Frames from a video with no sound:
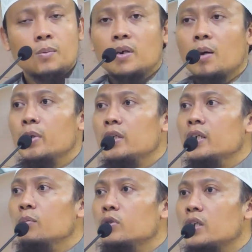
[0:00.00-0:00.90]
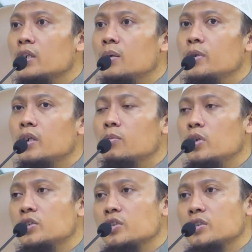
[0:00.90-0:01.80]
Mengambil ilmu dari Nabi yang
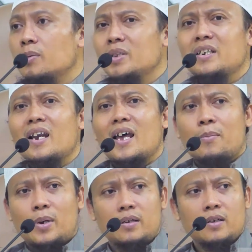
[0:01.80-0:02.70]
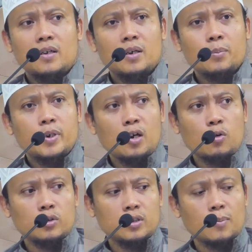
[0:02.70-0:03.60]
mulia SAW. Tidak lama
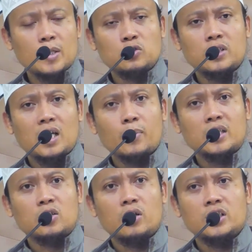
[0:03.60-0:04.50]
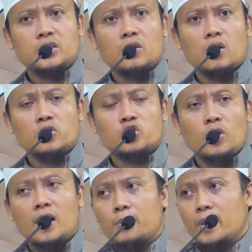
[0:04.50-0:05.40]
beliau termasuk dalam kategori sigharus
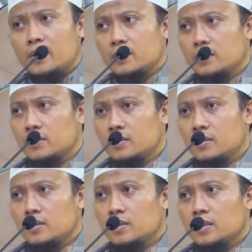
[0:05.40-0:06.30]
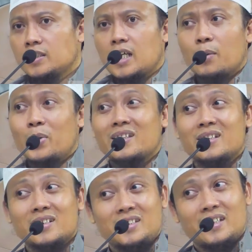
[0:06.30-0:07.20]
sahabat. Sahabat
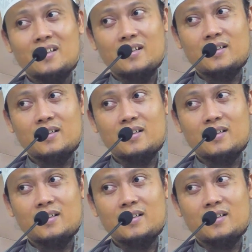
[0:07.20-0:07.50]
kecil.